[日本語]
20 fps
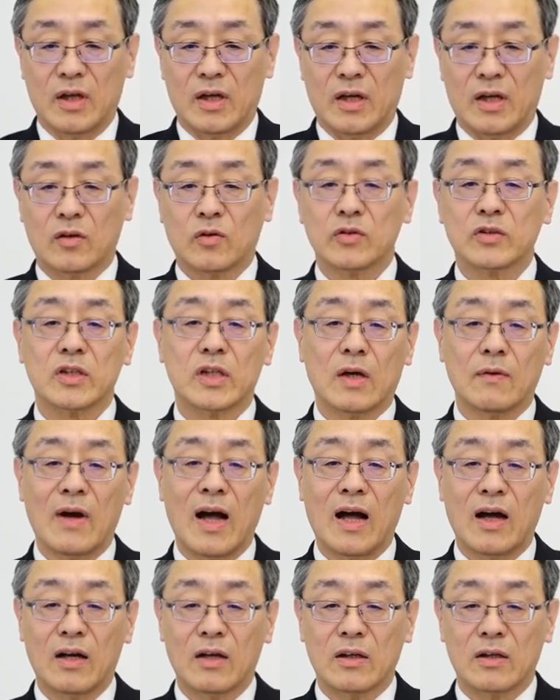えこちら
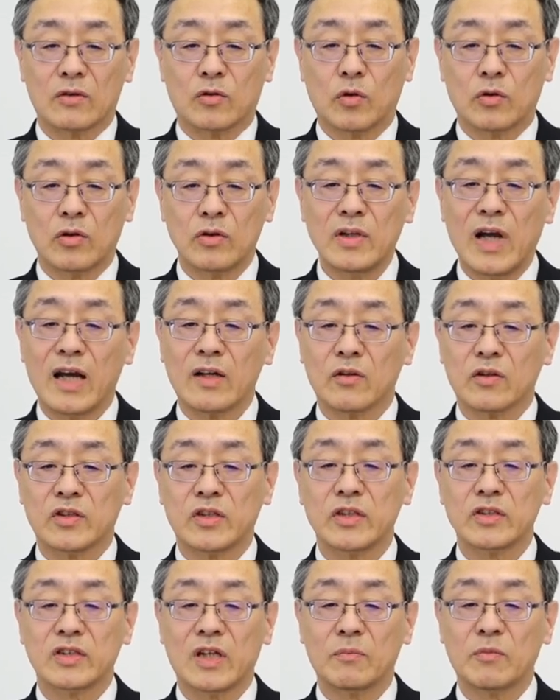は国内の
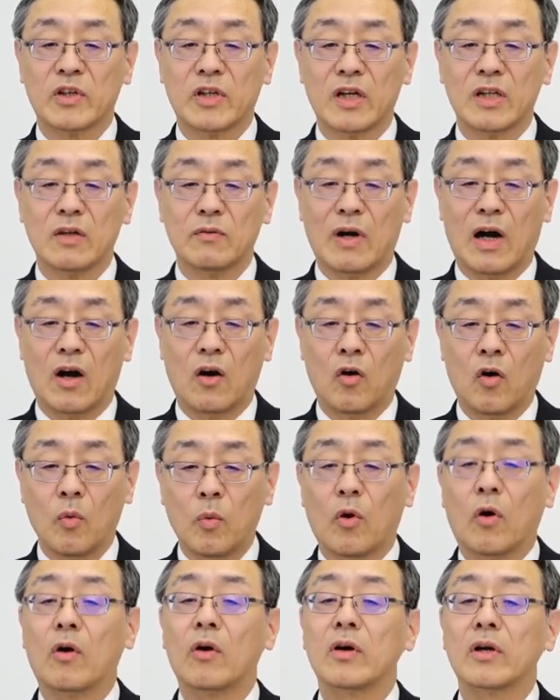新車向けにはほ
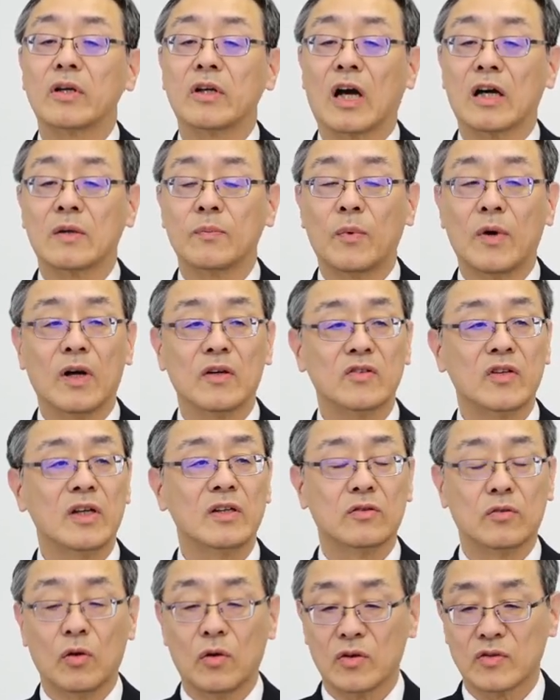ぼ
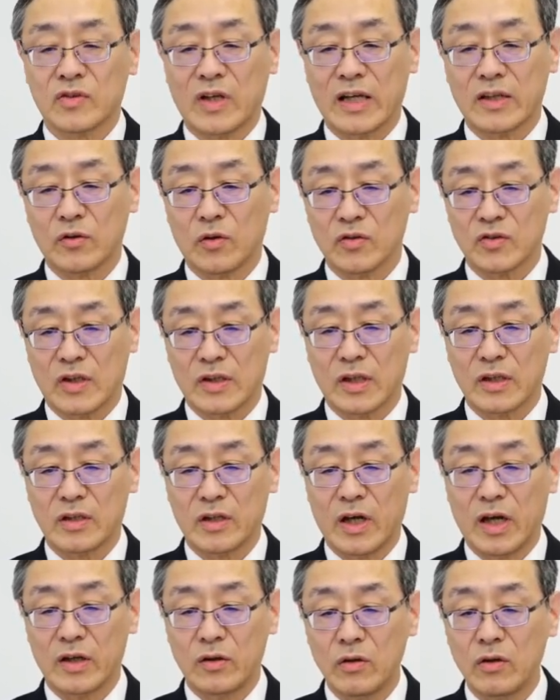100%採用され
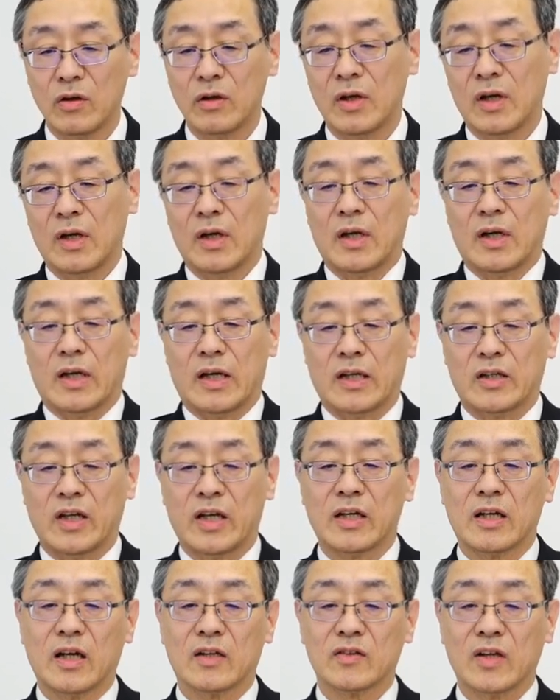ている
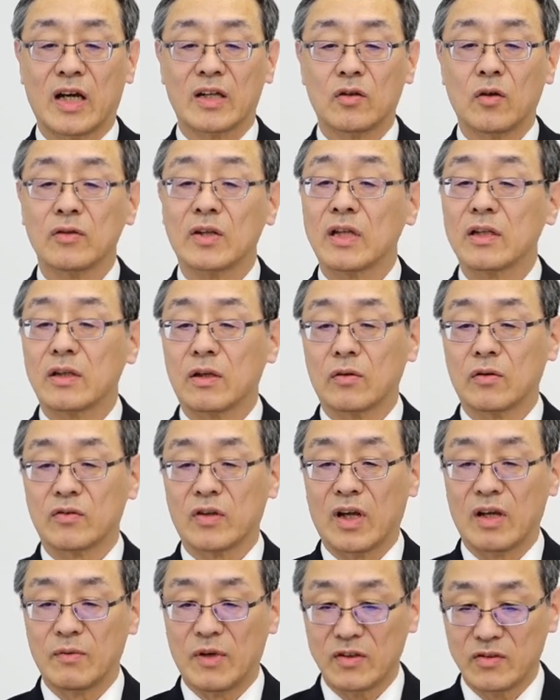添加剤となってご
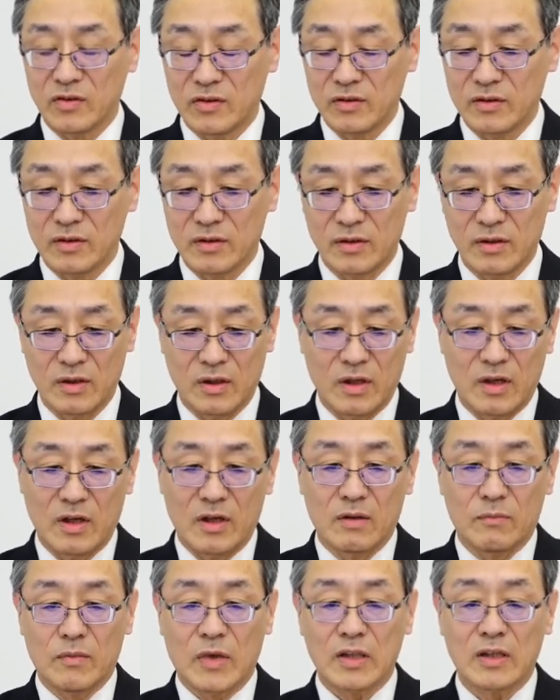ざいます。
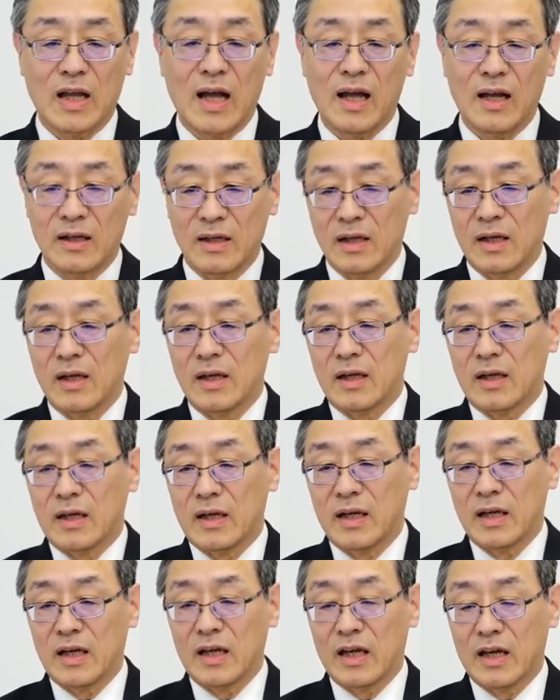また、
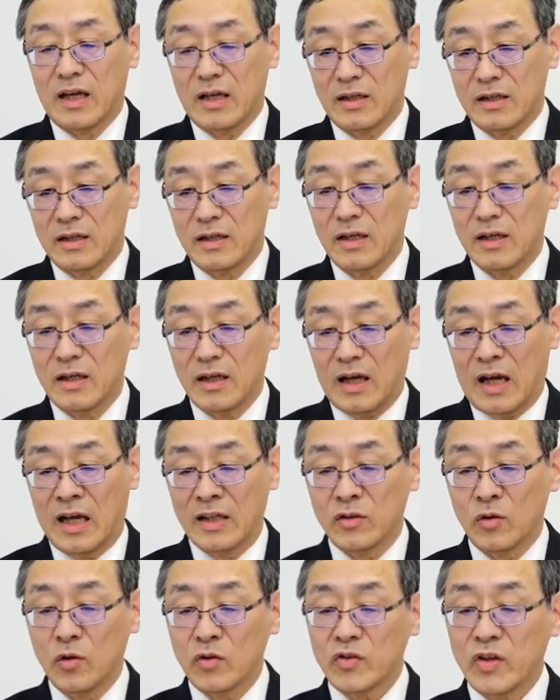えー、
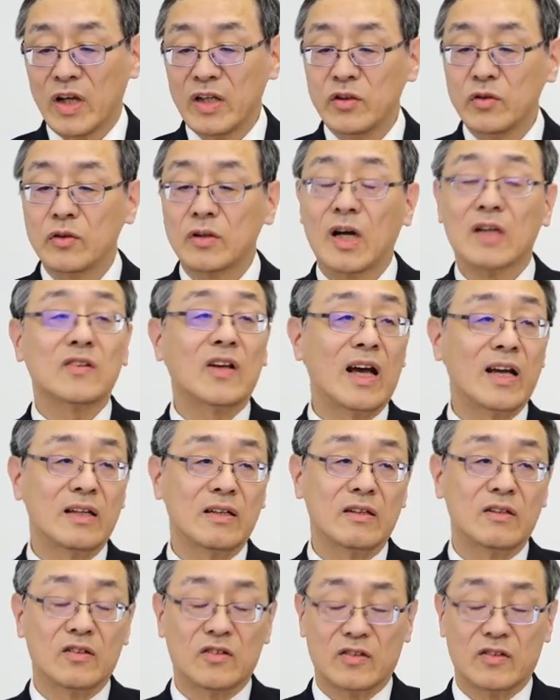反応性乳化剤